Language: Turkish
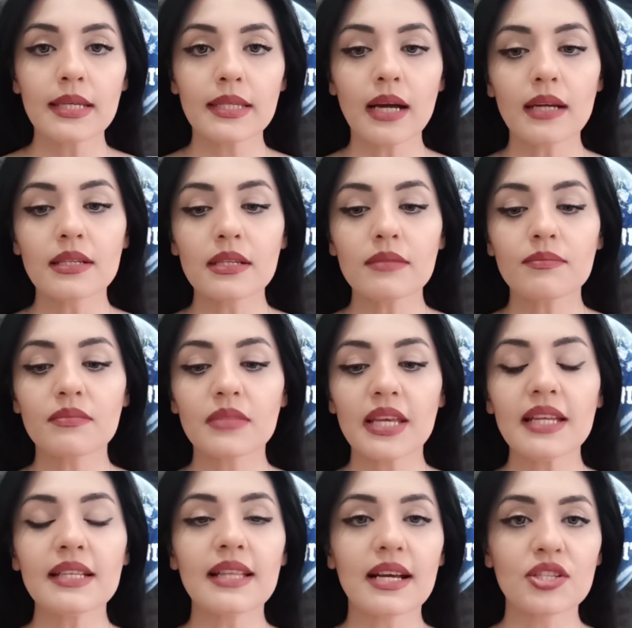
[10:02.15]
Yani
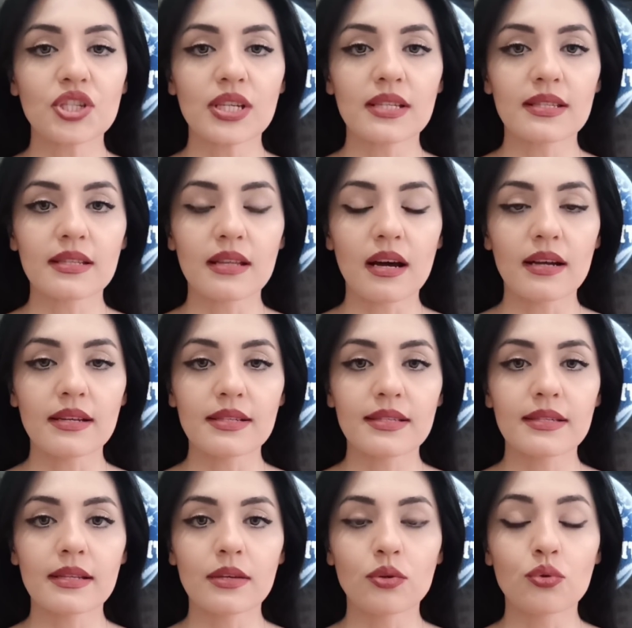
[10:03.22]
yeniden Janet'ın
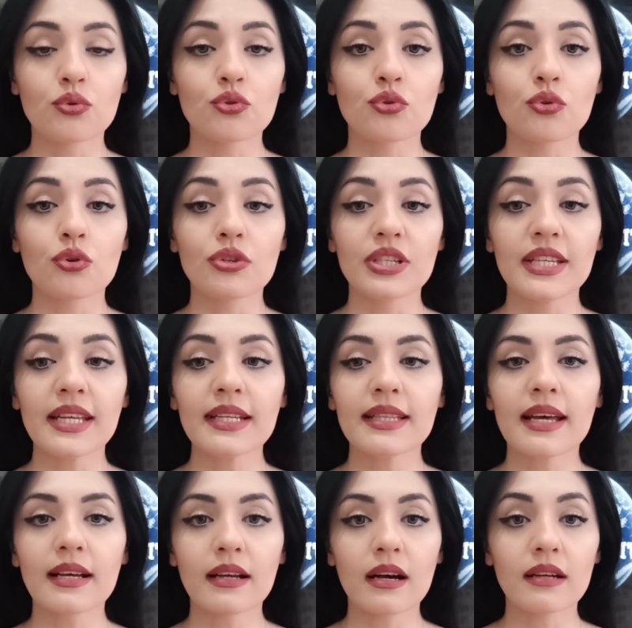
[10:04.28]
ailesiyle görüşüyor,
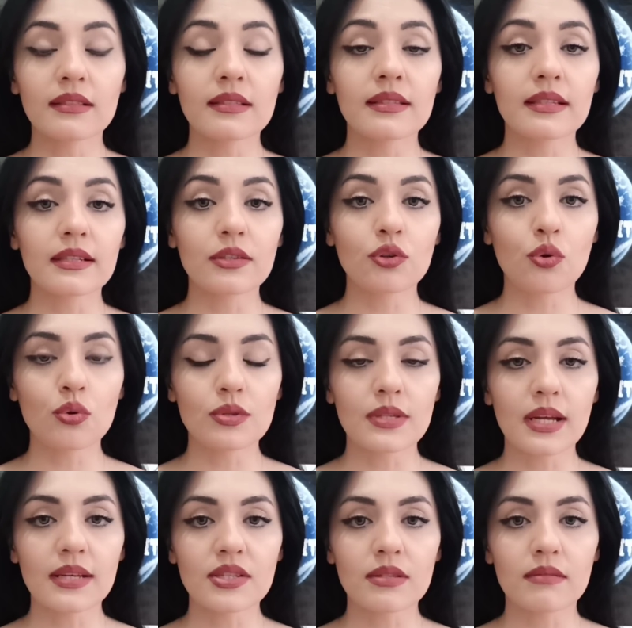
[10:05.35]
yeniden kanıtları
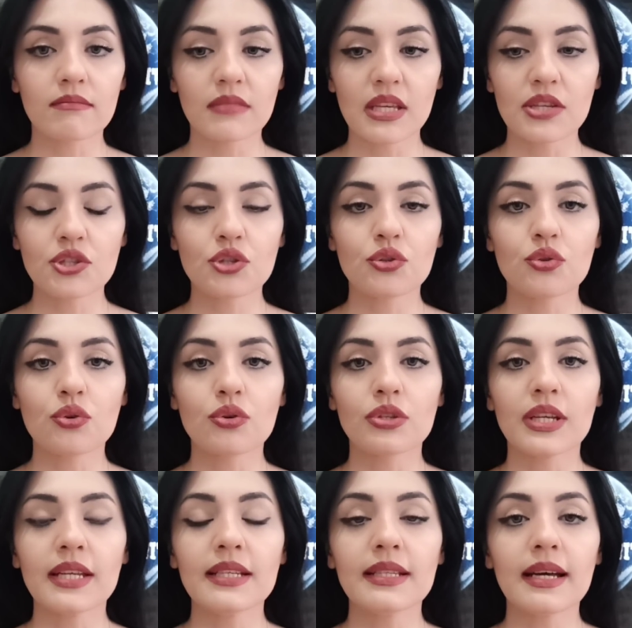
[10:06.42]
gözden geçiriyor,
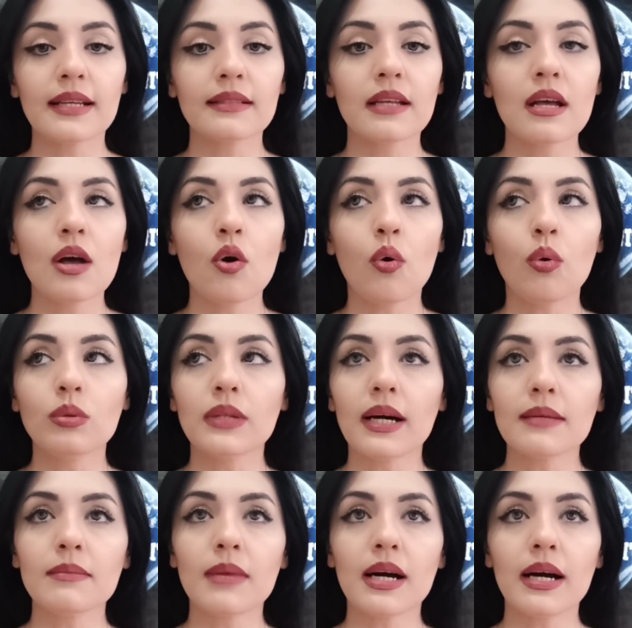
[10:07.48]
yeniden
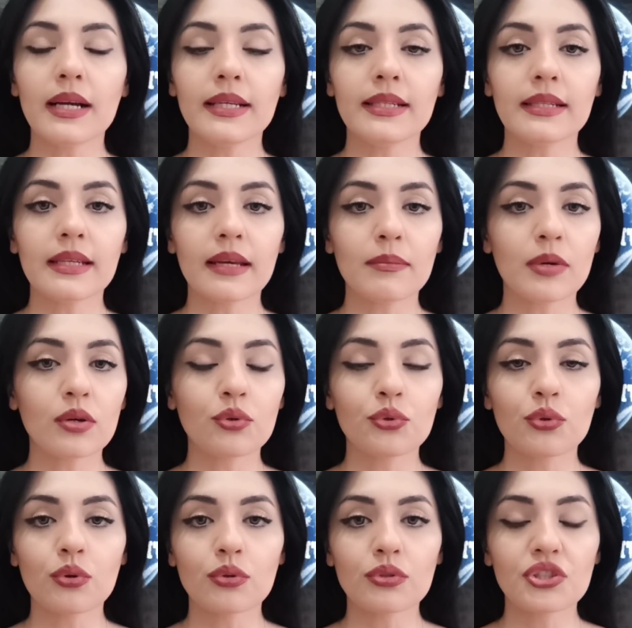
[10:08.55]
olay mahalline
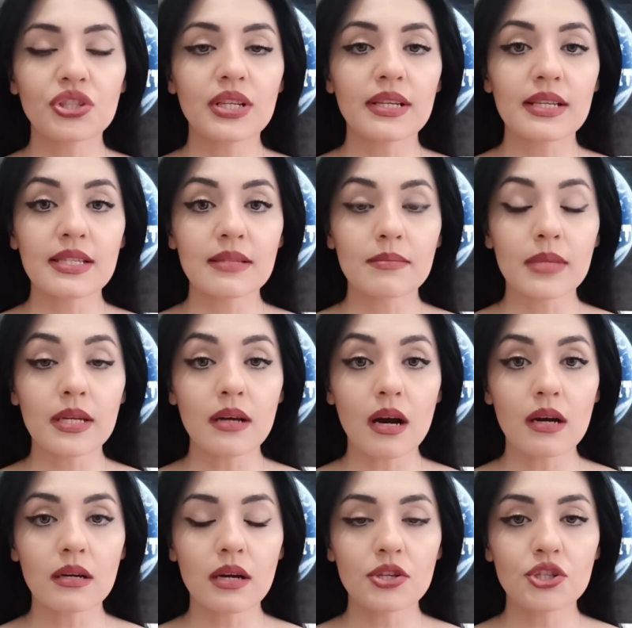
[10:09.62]
bakıyor, işte resimleri
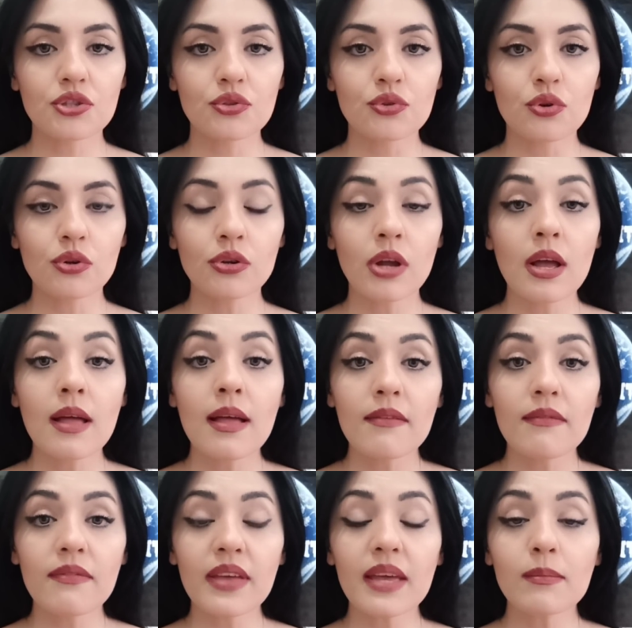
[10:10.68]
araştırıyor
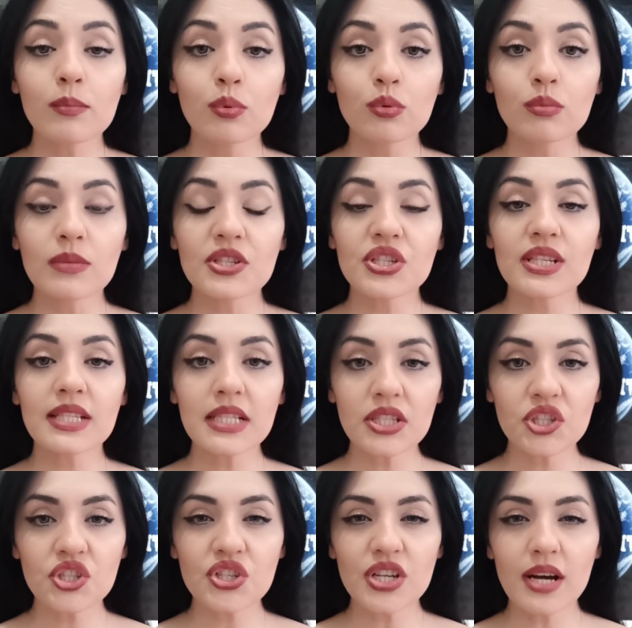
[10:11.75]
ve bulmacanın
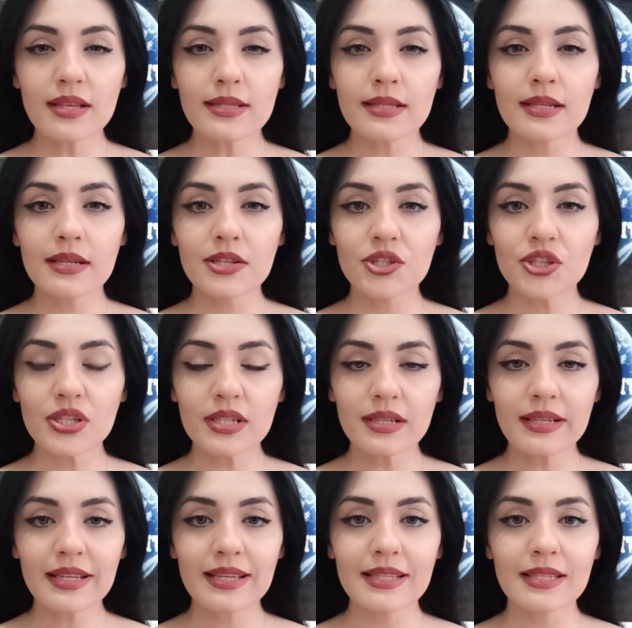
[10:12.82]
can sıkıcı
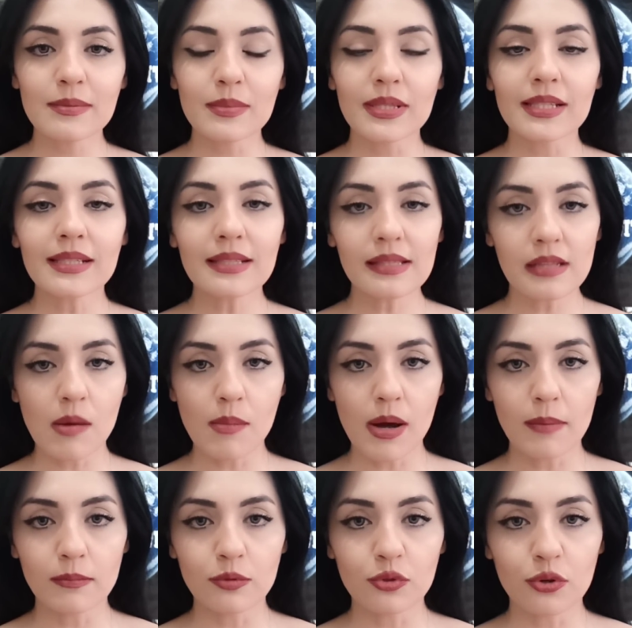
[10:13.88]
kısmını
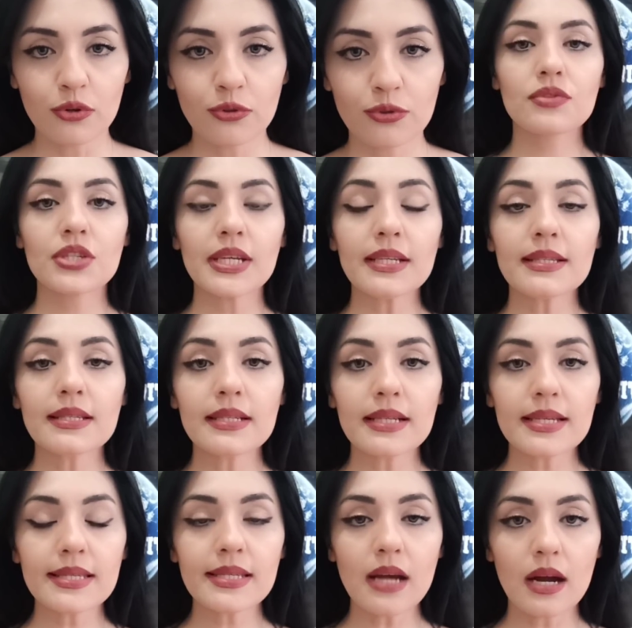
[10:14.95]
tamamlıyor. Janet'ın
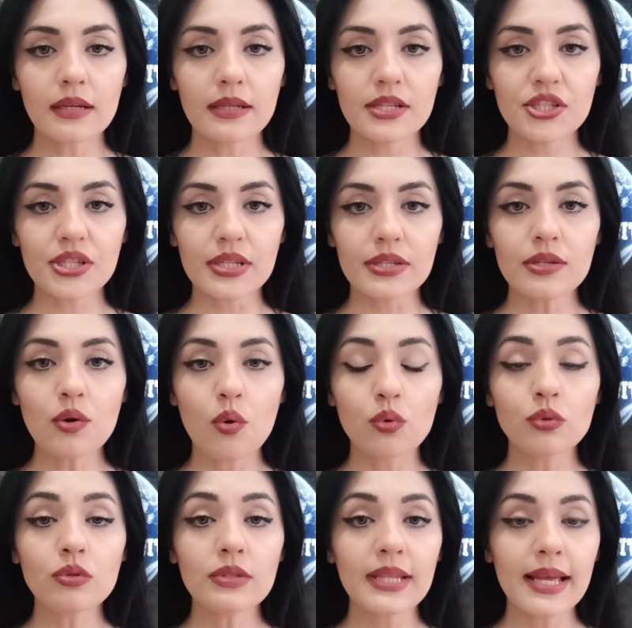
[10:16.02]
kız kardeşleri
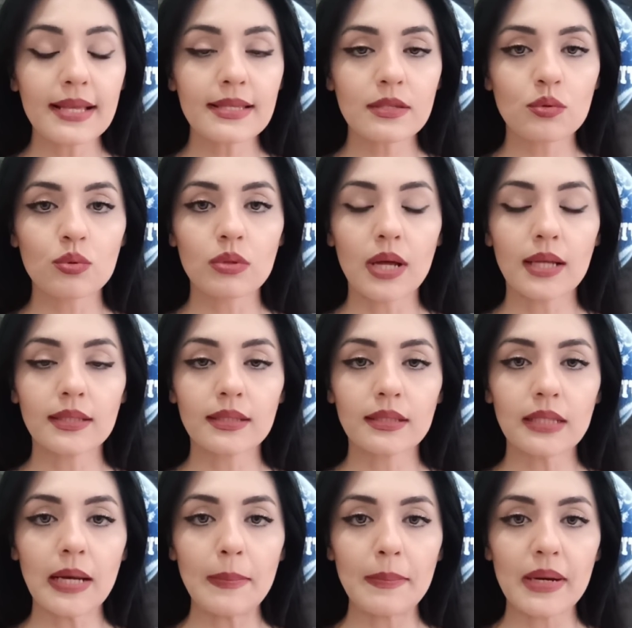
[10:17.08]
onun lens
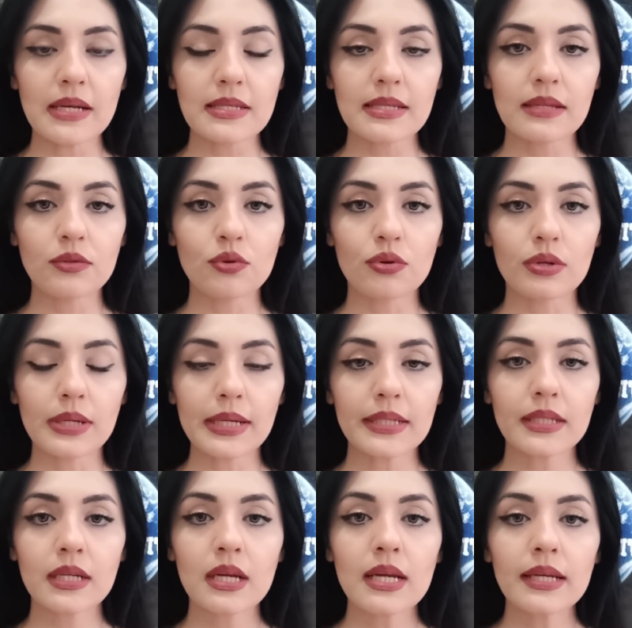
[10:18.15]
kullandığından bahsediyorlar.
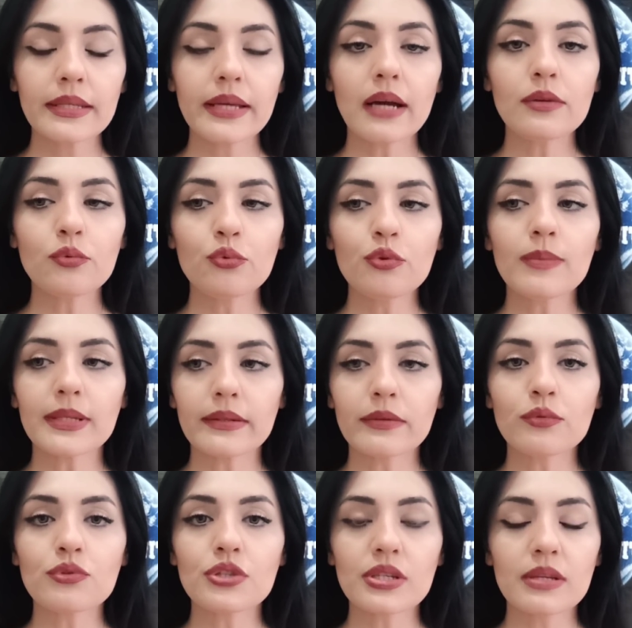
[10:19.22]
Yani uyumadan
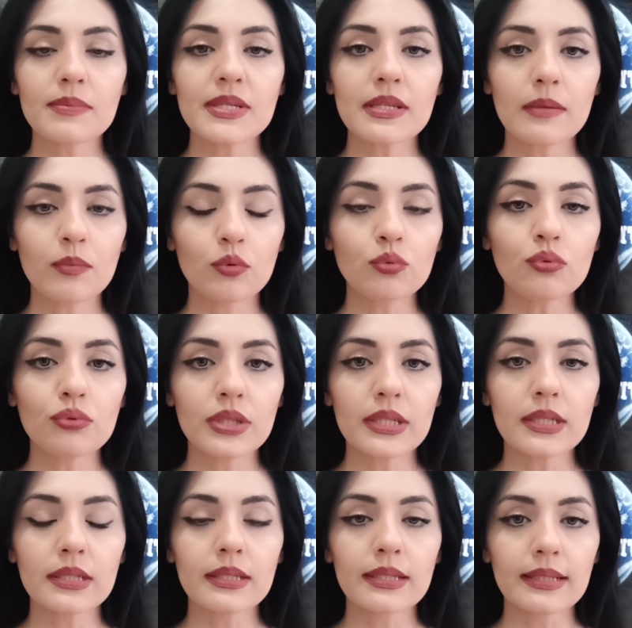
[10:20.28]
önce de biz hep onu
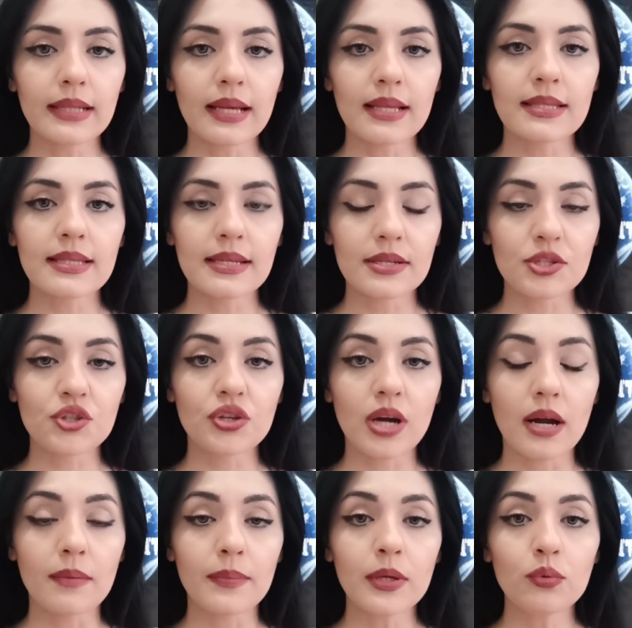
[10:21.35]
uyarırdık lenslerini
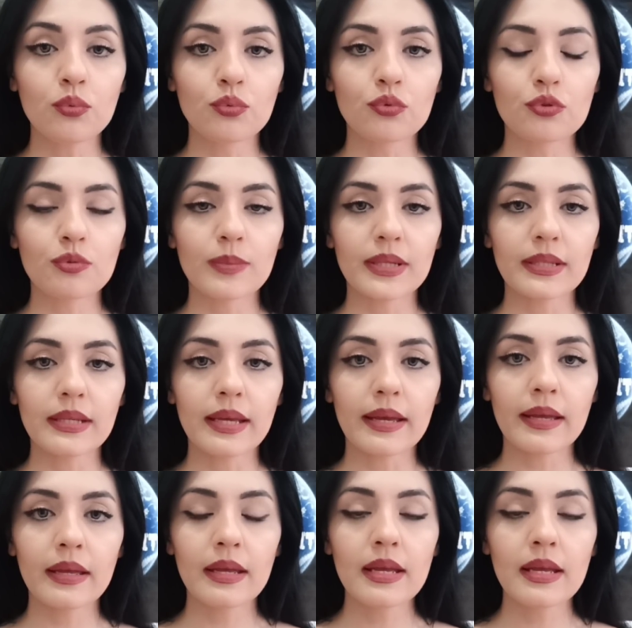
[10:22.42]
çıkarmayı unutma diye.